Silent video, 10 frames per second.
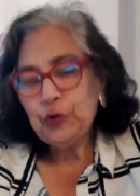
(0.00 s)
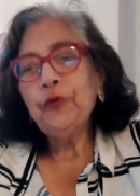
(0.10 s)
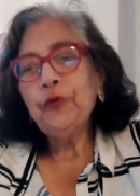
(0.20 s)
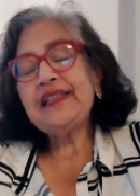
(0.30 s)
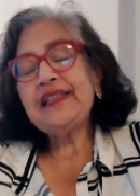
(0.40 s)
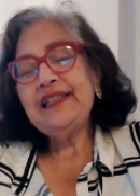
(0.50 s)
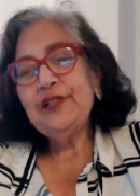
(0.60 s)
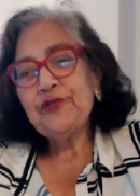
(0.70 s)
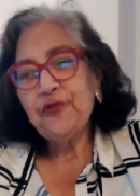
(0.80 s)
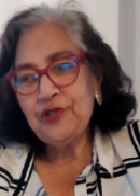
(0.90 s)
todas as
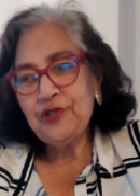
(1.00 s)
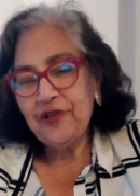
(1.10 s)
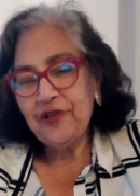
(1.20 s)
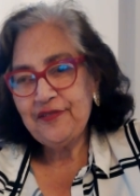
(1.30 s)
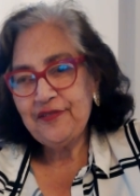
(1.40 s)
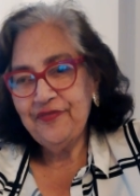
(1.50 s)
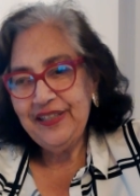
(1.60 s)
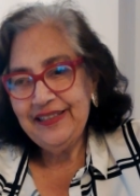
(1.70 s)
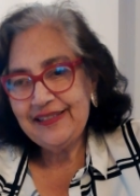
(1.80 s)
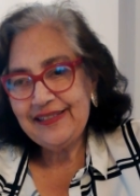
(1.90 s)
lições de nossas
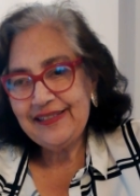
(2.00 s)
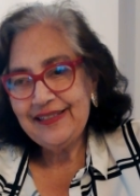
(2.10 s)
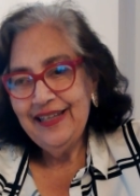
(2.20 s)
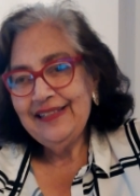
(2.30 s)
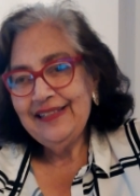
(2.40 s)
vidas,